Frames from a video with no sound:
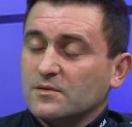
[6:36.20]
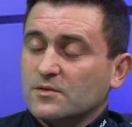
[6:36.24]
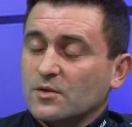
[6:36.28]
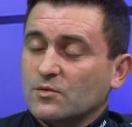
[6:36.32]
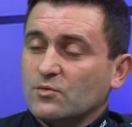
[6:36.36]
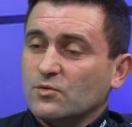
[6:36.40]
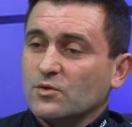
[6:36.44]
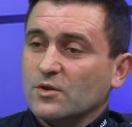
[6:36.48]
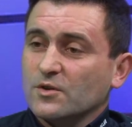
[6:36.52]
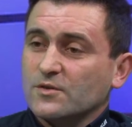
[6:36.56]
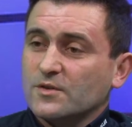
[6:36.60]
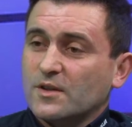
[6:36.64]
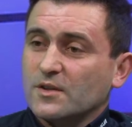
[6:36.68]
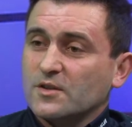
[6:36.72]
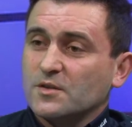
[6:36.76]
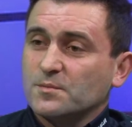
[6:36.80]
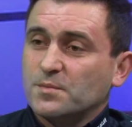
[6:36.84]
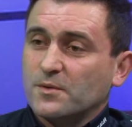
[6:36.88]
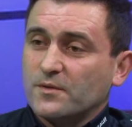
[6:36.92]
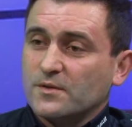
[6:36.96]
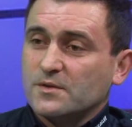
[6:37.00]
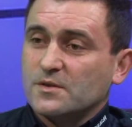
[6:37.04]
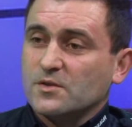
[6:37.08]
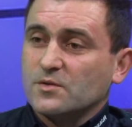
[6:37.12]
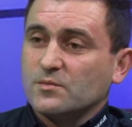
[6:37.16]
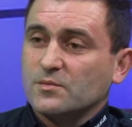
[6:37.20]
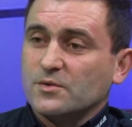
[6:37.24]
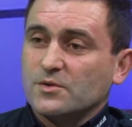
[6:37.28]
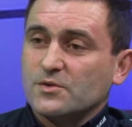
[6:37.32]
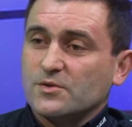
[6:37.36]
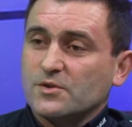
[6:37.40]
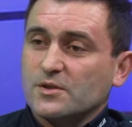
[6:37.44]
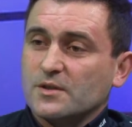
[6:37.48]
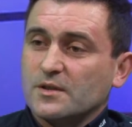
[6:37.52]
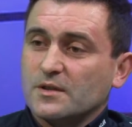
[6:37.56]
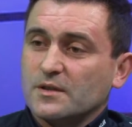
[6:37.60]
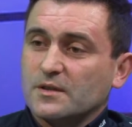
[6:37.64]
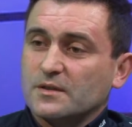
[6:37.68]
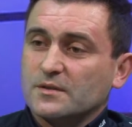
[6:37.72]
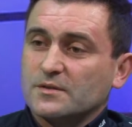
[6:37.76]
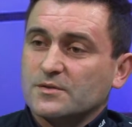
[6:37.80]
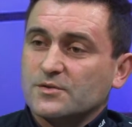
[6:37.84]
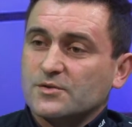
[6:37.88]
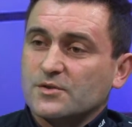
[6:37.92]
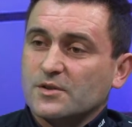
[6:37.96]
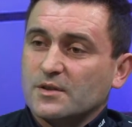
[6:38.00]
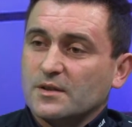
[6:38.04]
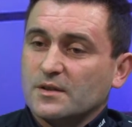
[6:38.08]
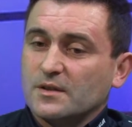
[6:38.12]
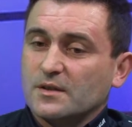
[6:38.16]
tą ulotkę, to powiedział mi, że,
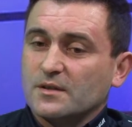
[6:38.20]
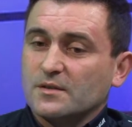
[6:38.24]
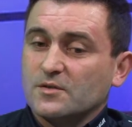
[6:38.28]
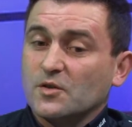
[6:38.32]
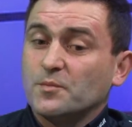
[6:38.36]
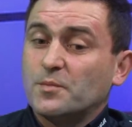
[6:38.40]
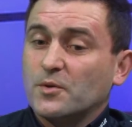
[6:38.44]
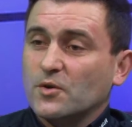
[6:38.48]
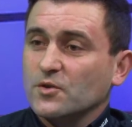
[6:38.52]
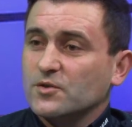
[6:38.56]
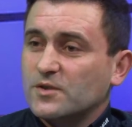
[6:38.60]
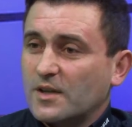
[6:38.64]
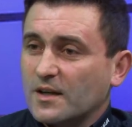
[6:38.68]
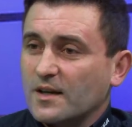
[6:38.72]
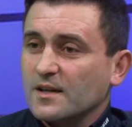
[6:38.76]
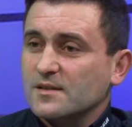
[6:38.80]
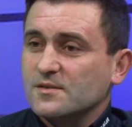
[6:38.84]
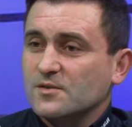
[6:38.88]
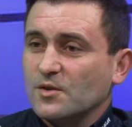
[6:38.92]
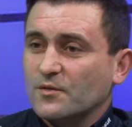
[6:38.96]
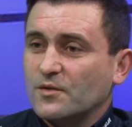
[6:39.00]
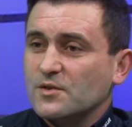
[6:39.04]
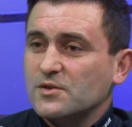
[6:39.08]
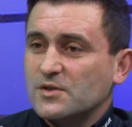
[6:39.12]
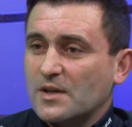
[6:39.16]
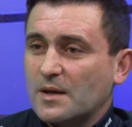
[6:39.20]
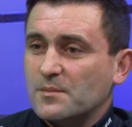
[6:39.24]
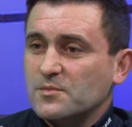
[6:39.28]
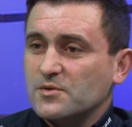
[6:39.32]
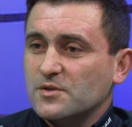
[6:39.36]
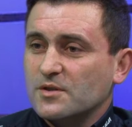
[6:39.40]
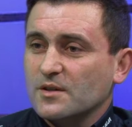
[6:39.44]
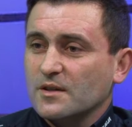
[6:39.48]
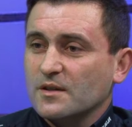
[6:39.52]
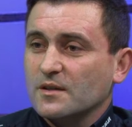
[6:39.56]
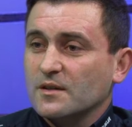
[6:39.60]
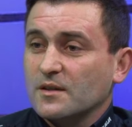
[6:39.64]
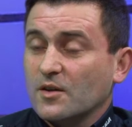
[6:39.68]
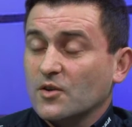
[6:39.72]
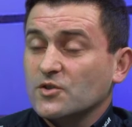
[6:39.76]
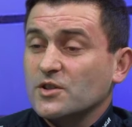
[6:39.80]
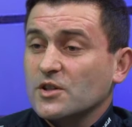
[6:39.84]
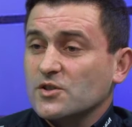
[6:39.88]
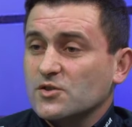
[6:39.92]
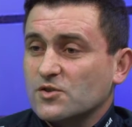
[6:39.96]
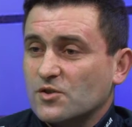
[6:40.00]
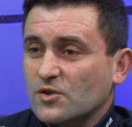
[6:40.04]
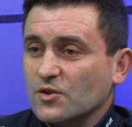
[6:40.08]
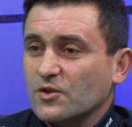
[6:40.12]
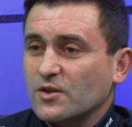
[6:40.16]
że dopiero teraz dowiedziałem się
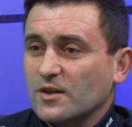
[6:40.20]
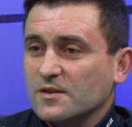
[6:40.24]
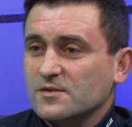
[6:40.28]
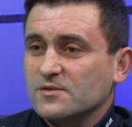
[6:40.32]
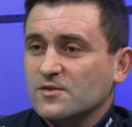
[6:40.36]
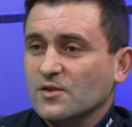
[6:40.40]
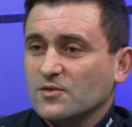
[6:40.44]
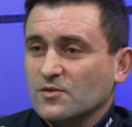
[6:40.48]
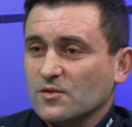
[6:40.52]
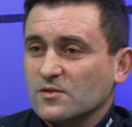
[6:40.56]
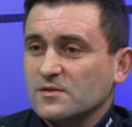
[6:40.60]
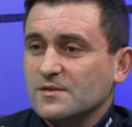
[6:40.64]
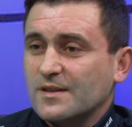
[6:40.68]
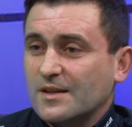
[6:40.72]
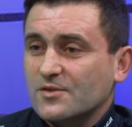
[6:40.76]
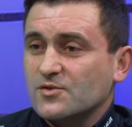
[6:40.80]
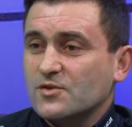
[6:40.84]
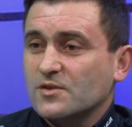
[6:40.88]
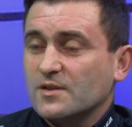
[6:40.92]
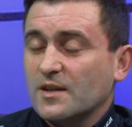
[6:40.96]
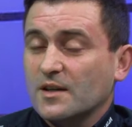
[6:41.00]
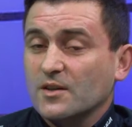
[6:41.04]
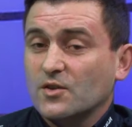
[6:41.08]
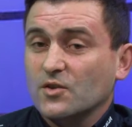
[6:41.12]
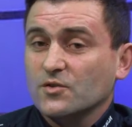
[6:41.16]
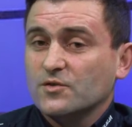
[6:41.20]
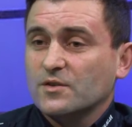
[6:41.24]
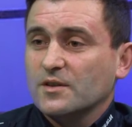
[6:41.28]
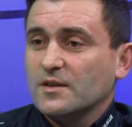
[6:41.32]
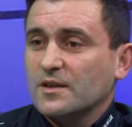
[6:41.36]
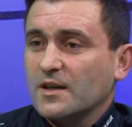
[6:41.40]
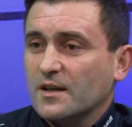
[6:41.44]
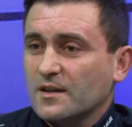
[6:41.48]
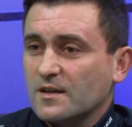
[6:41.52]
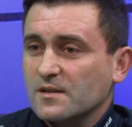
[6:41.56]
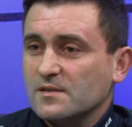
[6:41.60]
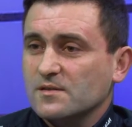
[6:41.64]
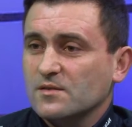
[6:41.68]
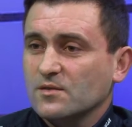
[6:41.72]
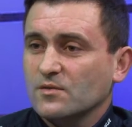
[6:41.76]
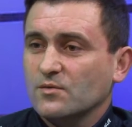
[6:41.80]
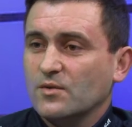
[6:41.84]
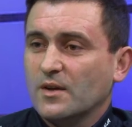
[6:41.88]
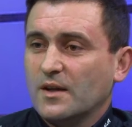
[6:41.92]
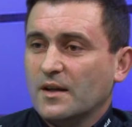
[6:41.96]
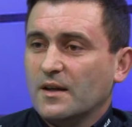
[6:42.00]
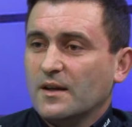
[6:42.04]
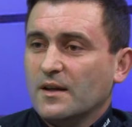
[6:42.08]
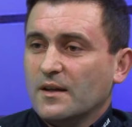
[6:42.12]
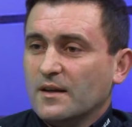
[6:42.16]
chociaż trochę, co to znaczy narkotyk, jakie są
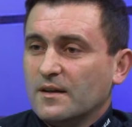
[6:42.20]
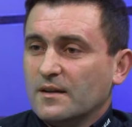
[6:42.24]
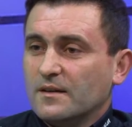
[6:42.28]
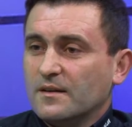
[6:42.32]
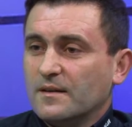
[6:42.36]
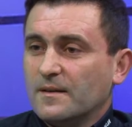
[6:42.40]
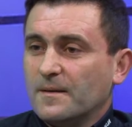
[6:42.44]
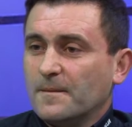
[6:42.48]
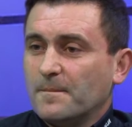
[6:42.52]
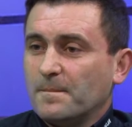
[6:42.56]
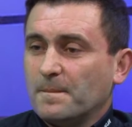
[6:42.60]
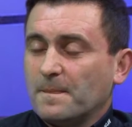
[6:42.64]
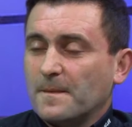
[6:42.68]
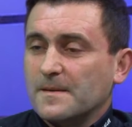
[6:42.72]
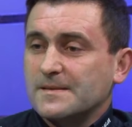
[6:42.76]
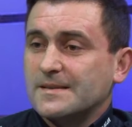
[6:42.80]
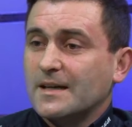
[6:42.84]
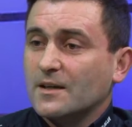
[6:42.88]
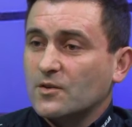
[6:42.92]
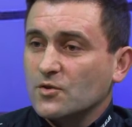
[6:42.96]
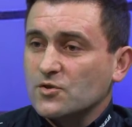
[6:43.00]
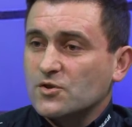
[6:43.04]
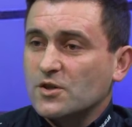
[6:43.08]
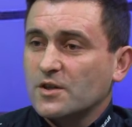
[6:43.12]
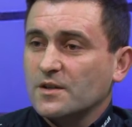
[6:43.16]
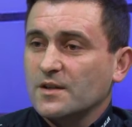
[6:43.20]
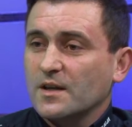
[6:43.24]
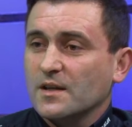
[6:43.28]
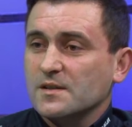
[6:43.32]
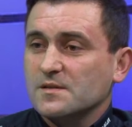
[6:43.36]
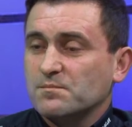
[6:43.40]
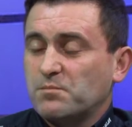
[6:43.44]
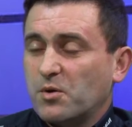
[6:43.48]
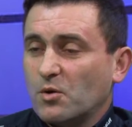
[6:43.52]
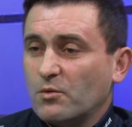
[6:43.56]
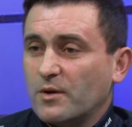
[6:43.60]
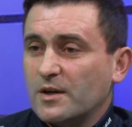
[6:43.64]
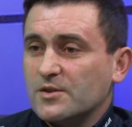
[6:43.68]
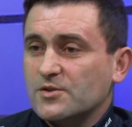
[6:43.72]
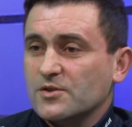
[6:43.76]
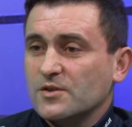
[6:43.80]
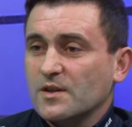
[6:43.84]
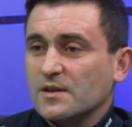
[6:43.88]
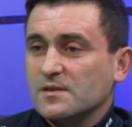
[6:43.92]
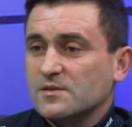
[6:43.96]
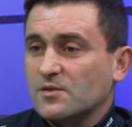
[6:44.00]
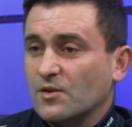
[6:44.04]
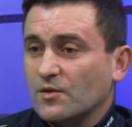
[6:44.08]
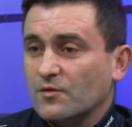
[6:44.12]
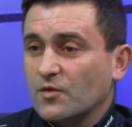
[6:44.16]
zagrożenia
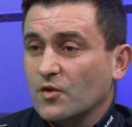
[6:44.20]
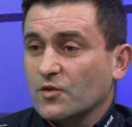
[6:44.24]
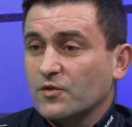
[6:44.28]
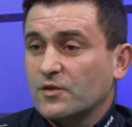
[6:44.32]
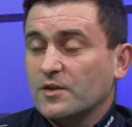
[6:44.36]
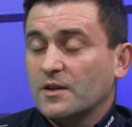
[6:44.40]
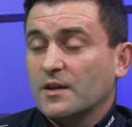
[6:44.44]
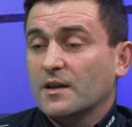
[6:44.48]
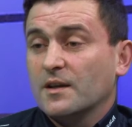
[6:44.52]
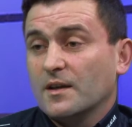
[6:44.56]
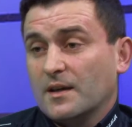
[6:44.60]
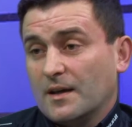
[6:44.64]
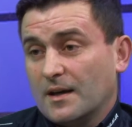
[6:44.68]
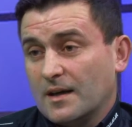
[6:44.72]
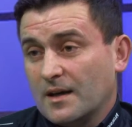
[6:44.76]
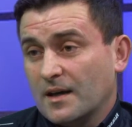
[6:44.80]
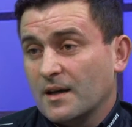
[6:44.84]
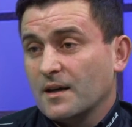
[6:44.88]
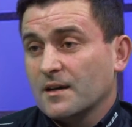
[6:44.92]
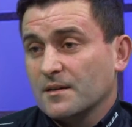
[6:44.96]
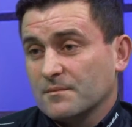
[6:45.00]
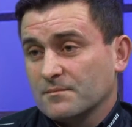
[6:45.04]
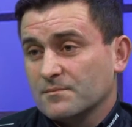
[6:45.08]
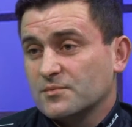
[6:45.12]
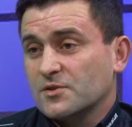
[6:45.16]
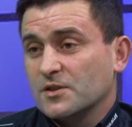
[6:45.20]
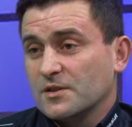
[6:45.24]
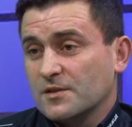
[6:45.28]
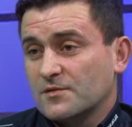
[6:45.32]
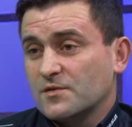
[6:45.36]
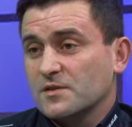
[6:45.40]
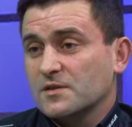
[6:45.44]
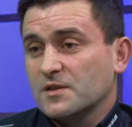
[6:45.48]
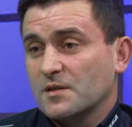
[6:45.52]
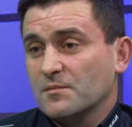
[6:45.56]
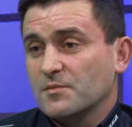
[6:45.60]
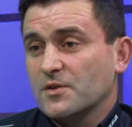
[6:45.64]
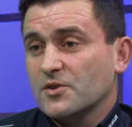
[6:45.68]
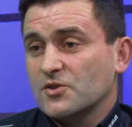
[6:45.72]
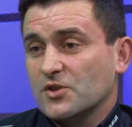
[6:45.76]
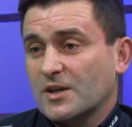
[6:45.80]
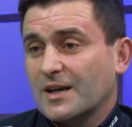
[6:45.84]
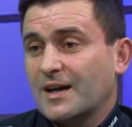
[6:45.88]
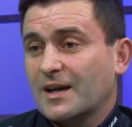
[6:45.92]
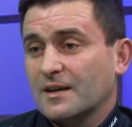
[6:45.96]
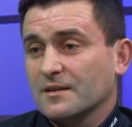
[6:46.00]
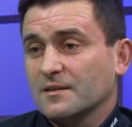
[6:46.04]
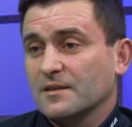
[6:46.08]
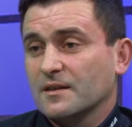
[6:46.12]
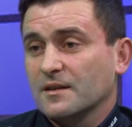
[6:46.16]
społeczne, zdrowotne, a przede wszystkim czyli, też
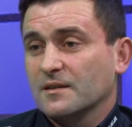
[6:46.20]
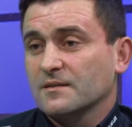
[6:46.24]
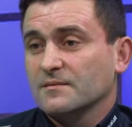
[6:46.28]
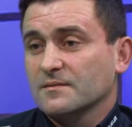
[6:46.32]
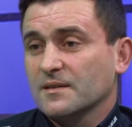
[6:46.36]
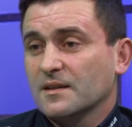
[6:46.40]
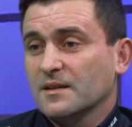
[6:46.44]
karne.